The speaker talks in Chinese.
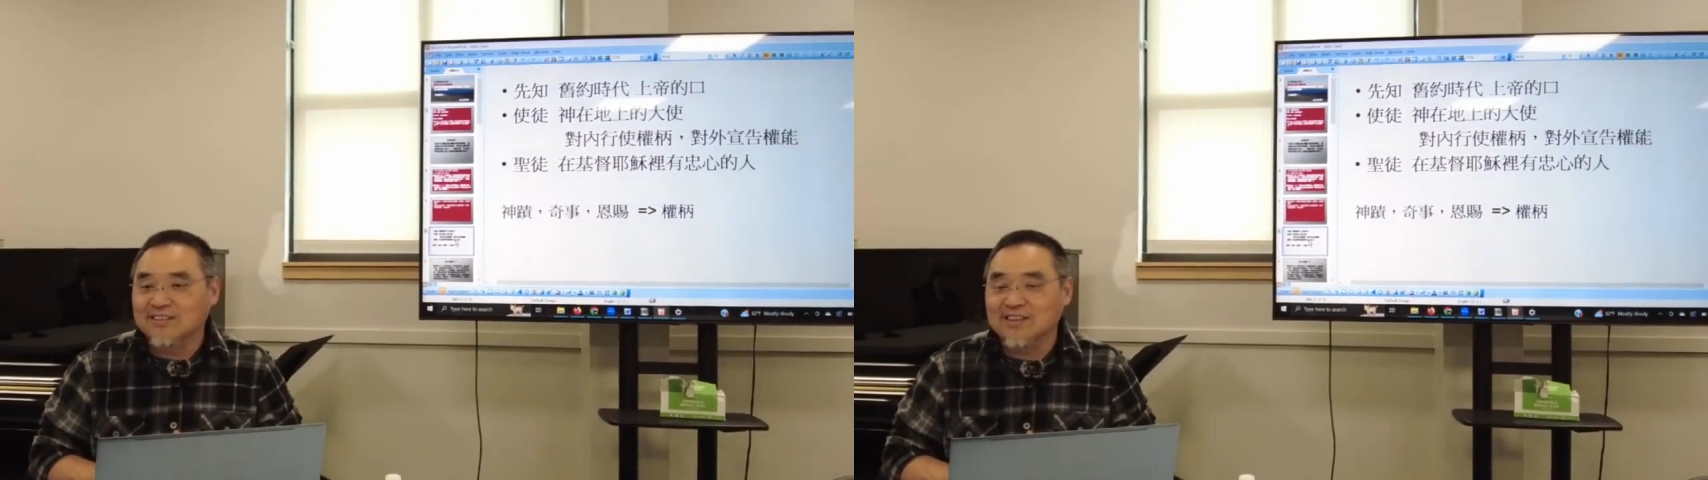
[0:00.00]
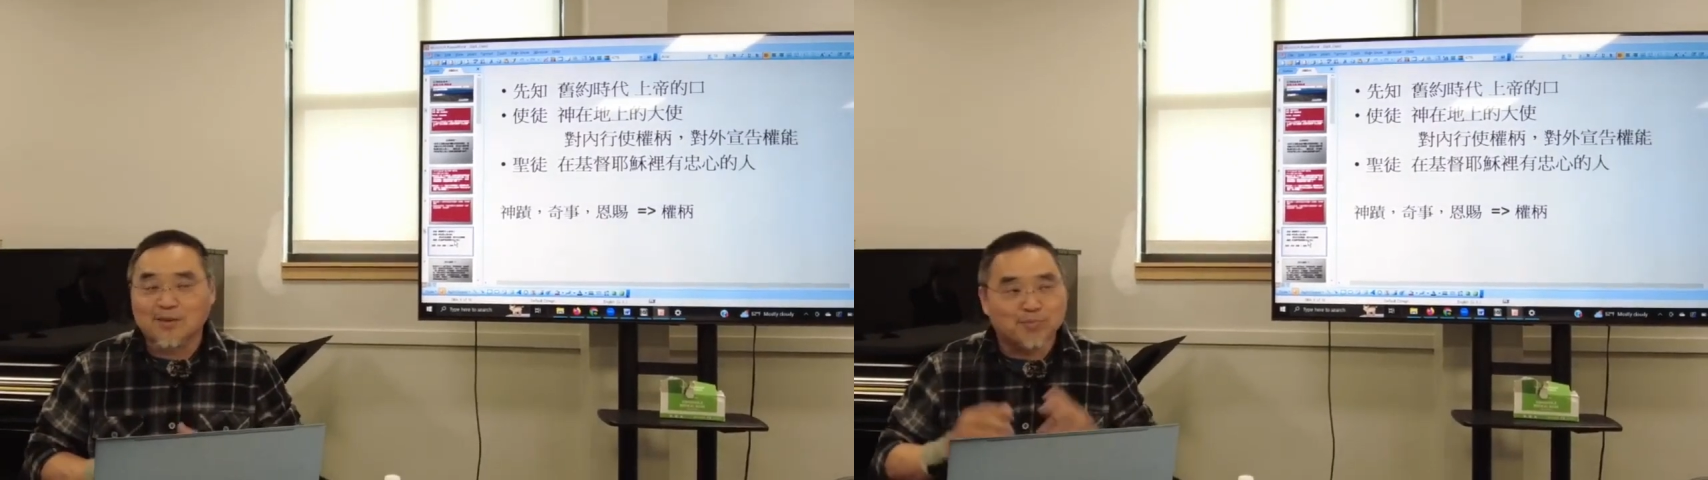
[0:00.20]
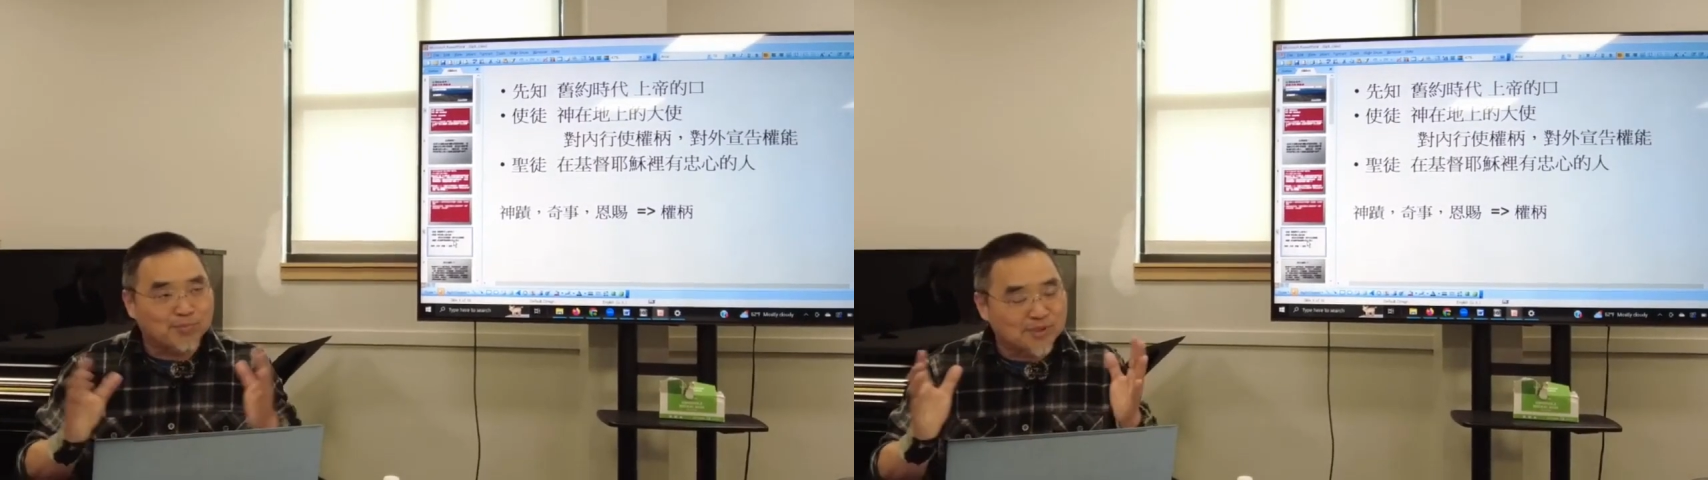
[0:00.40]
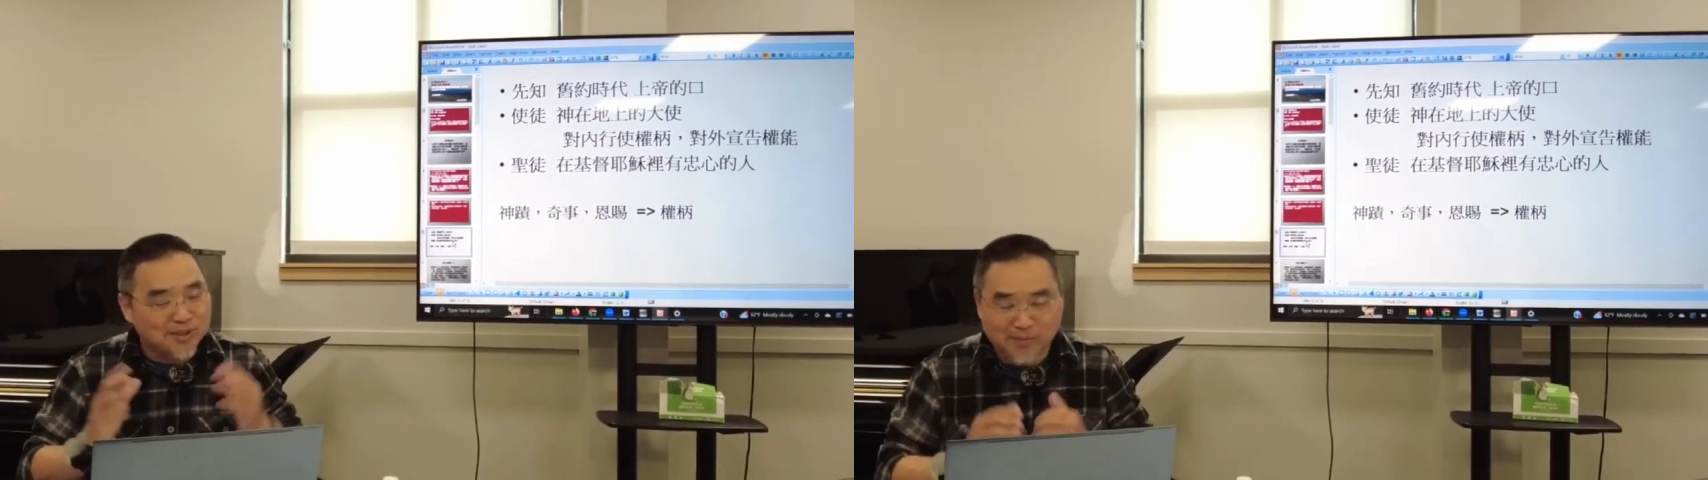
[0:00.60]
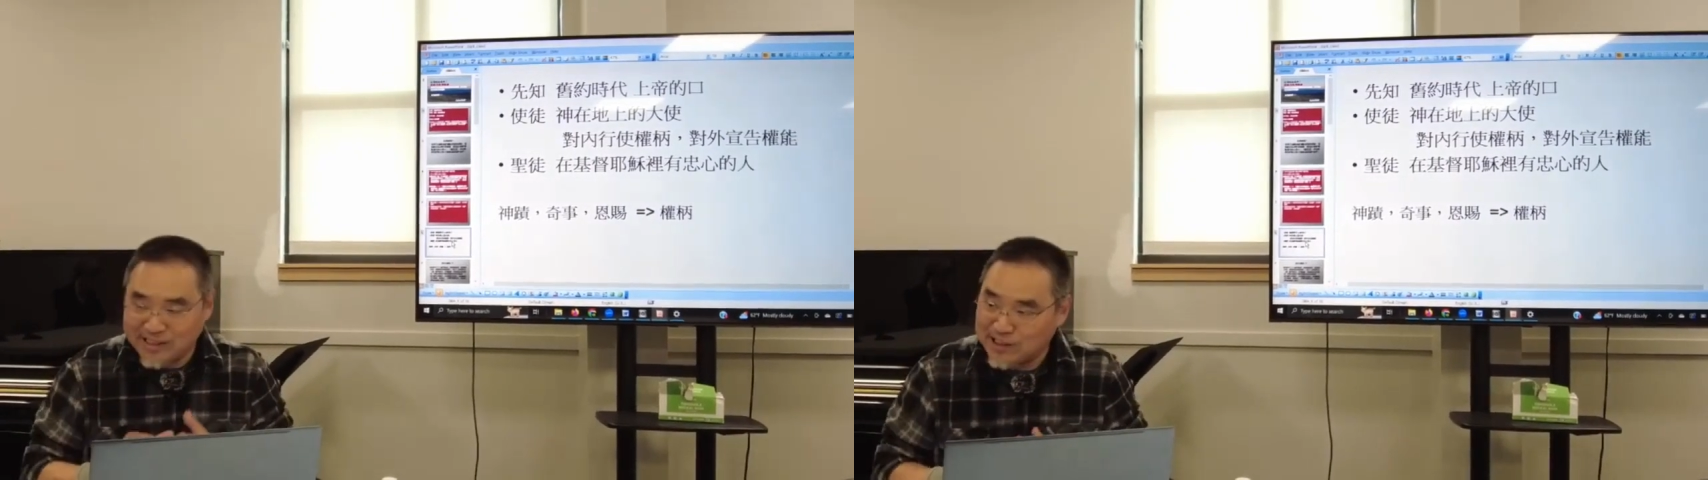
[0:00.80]
那不
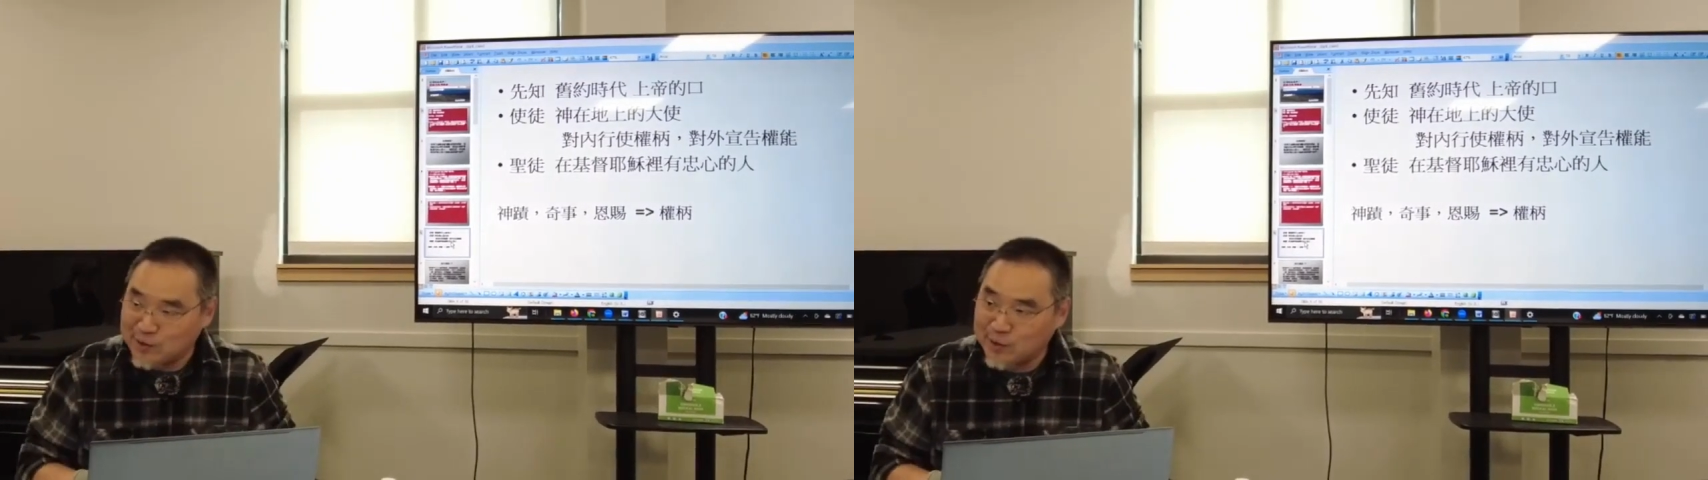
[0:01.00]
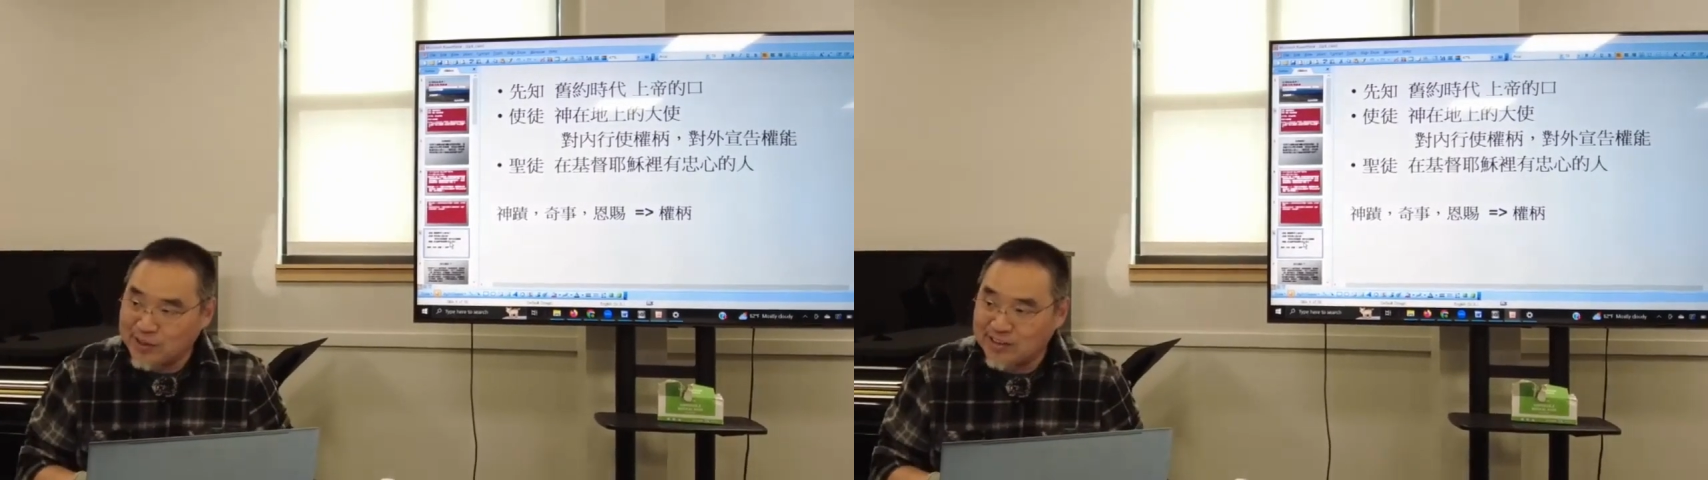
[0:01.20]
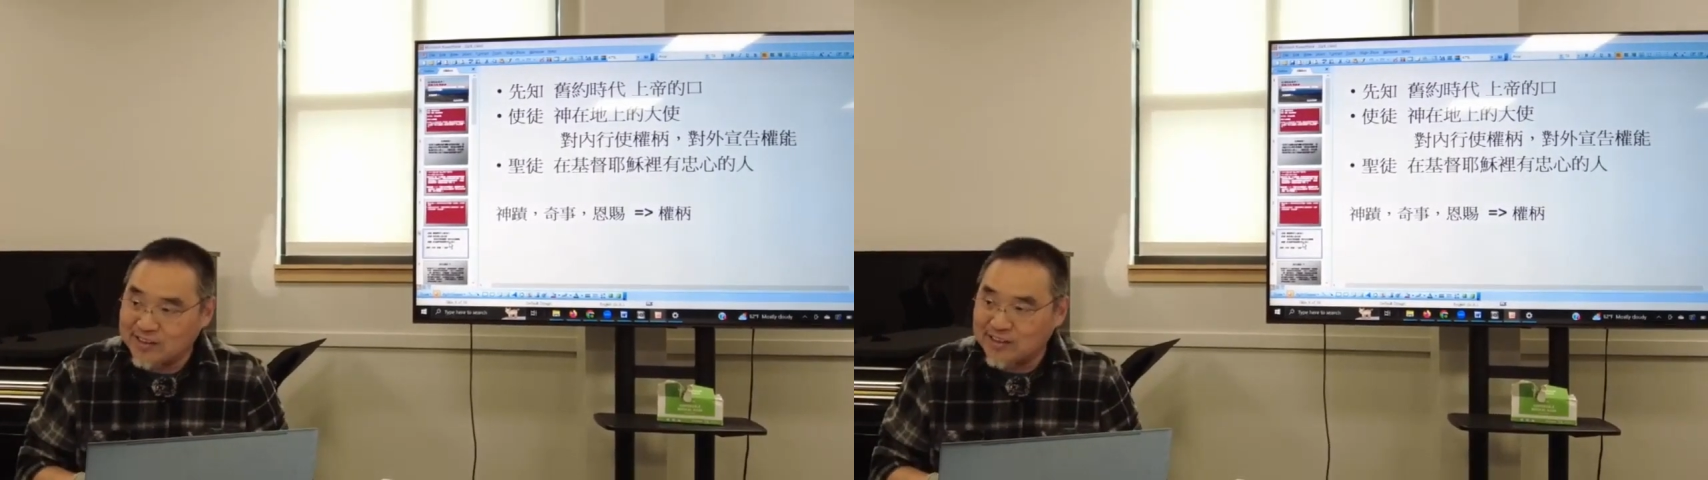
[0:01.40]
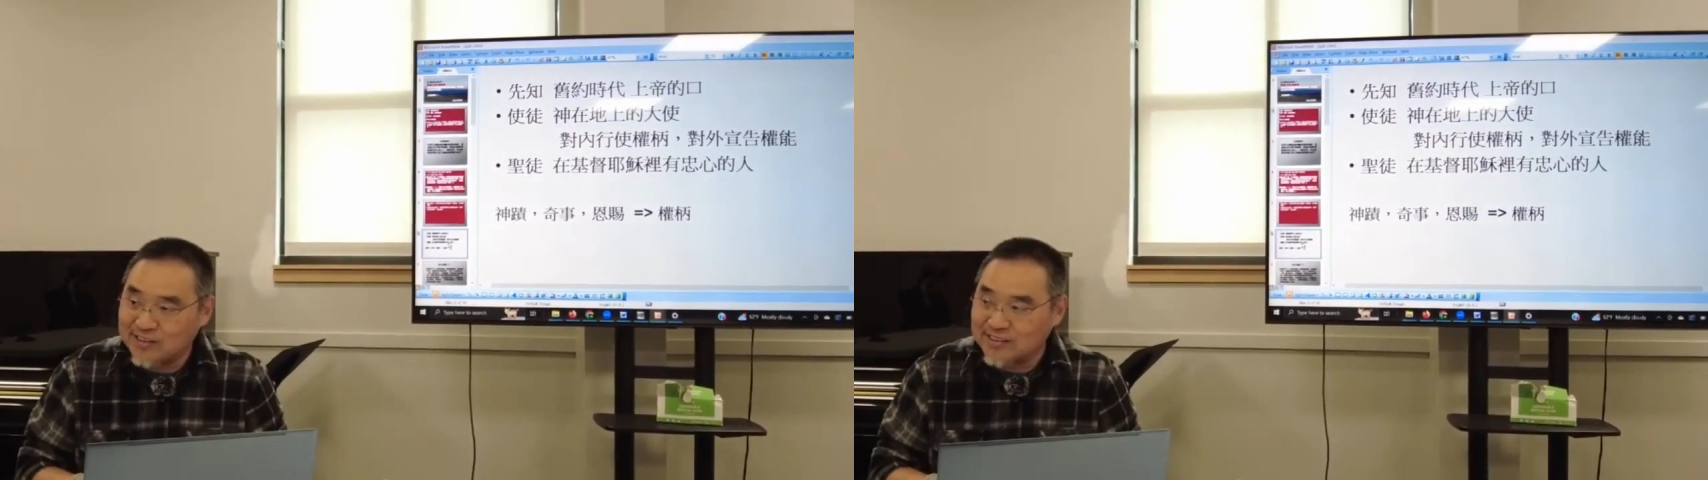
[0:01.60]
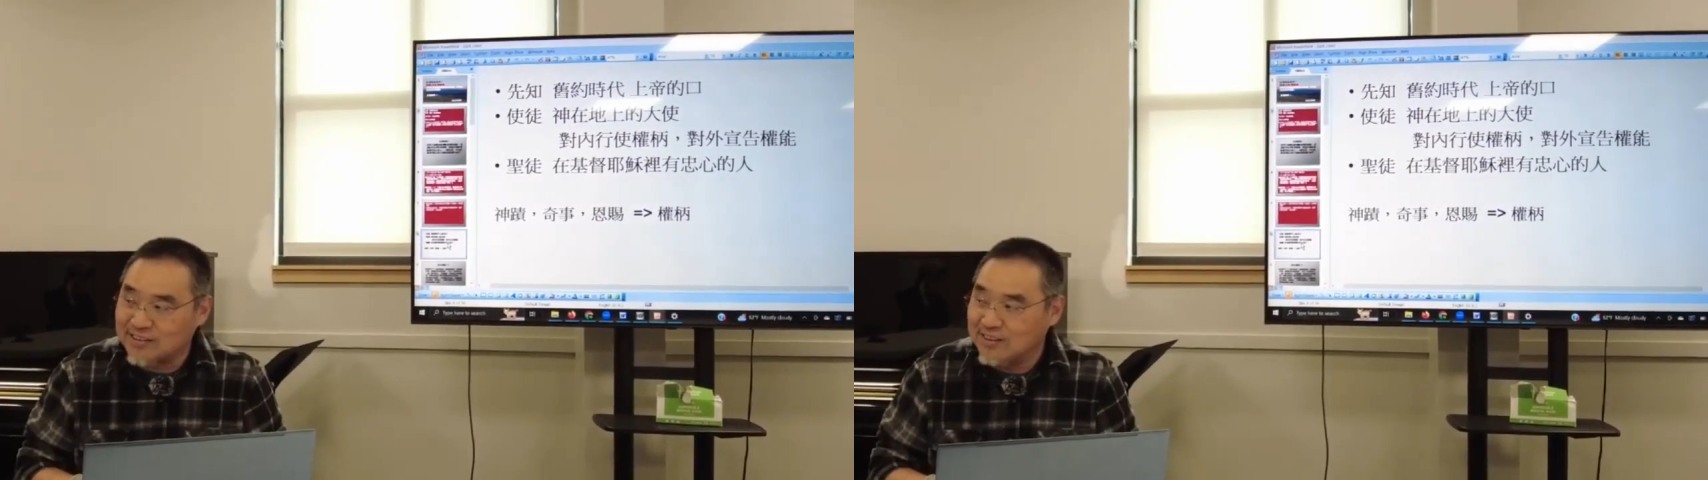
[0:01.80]
是每个人都可以听到的，